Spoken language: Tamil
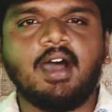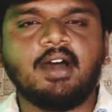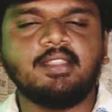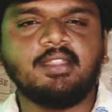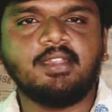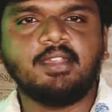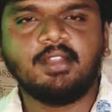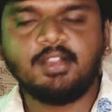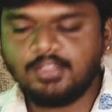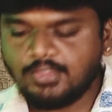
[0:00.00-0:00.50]

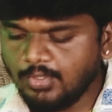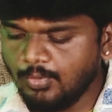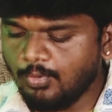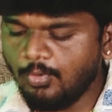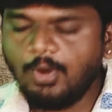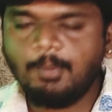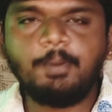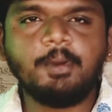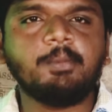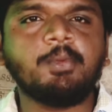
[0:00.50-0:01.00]
அதை எடுத்து
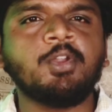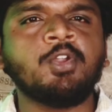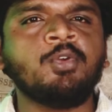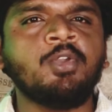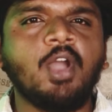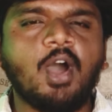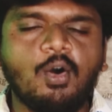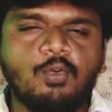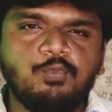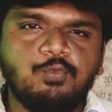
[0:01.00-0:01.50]
ஓபன் பண்ண
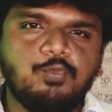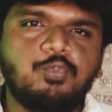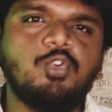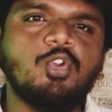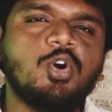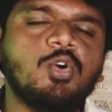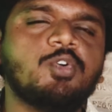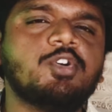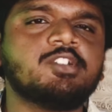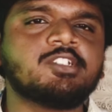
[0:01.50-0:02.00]
உடனே
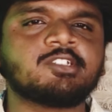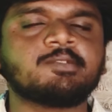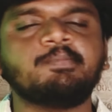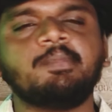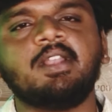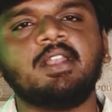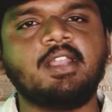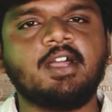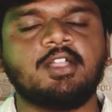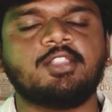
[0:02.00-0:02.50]
அவ்வளோ ஒரு
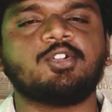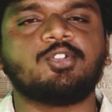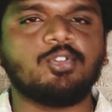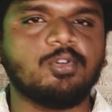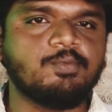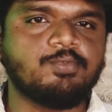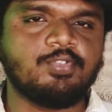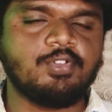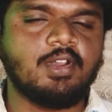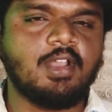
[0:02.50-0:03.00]
ஸ்மெல்லாம் அந்த
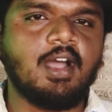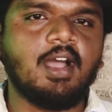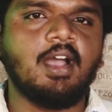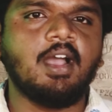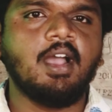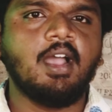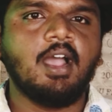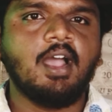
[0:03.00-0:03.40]
ரூம் ஃபுல்லா